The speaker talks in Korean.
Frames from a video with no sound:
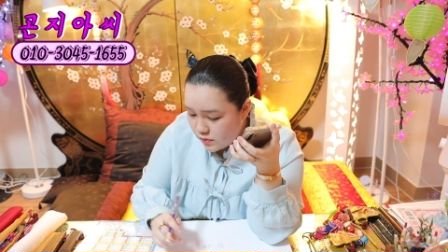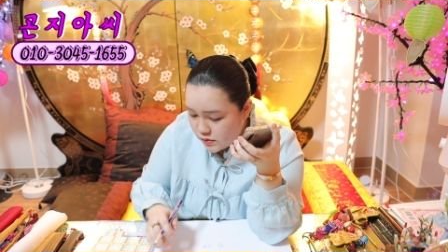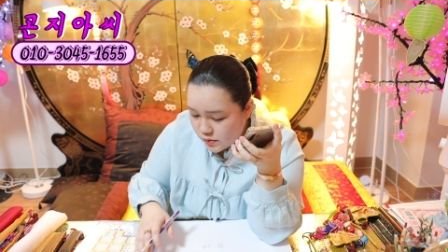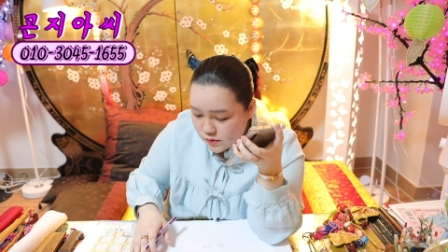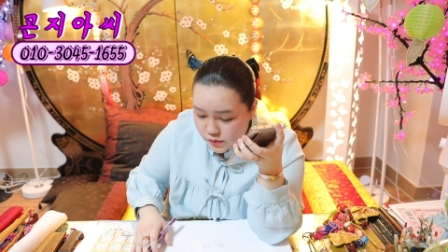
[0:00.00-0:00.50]
너무
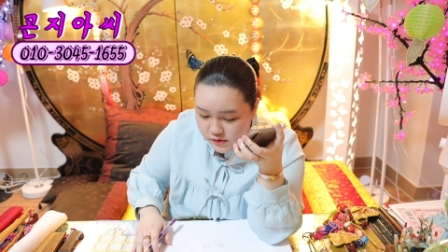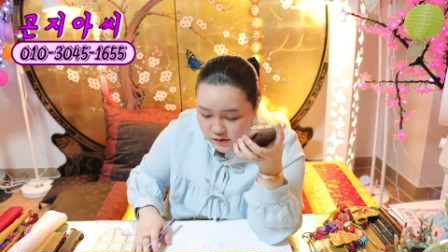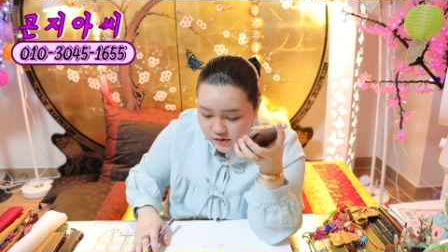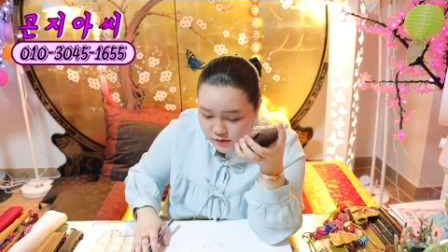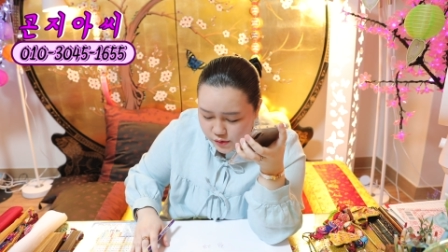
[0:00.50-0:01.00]
좋은
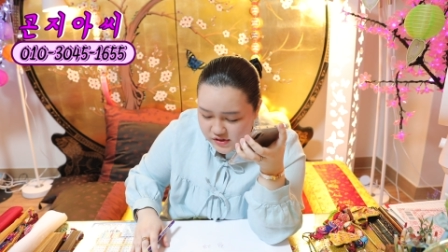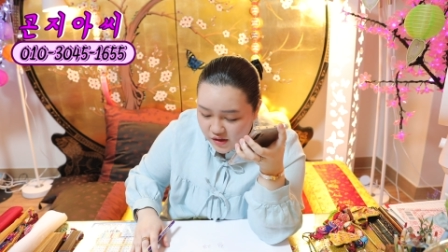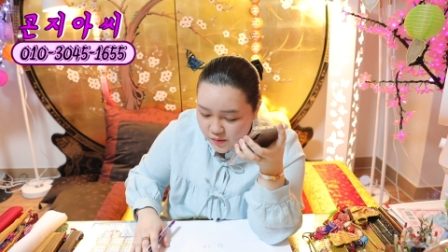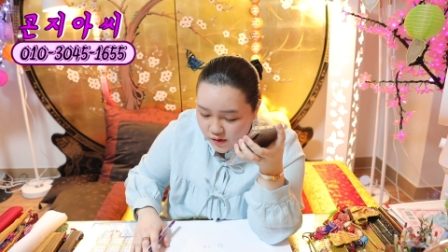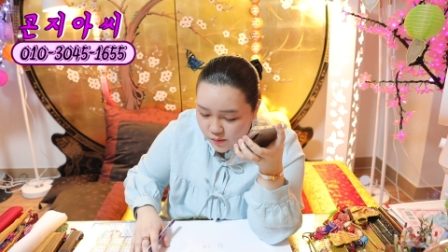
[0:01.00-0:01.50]
소식이지
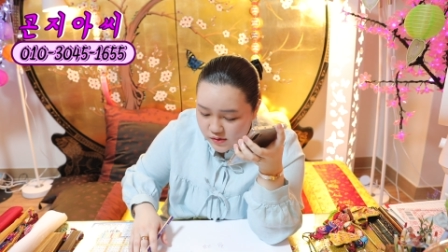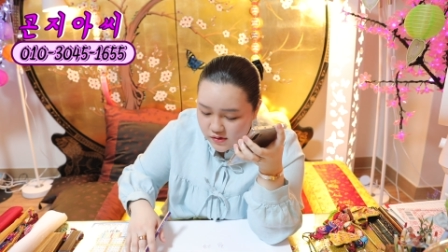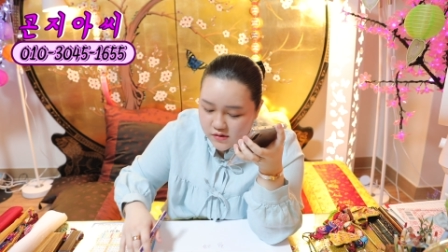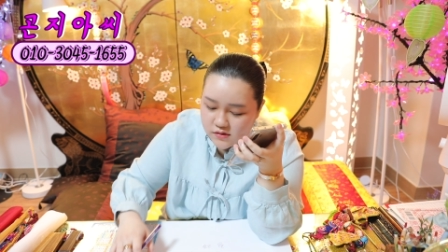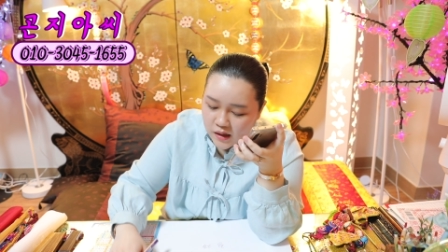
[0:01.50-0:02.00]
솔직히
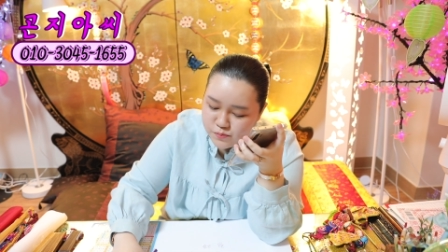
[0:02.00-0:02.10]
말하면은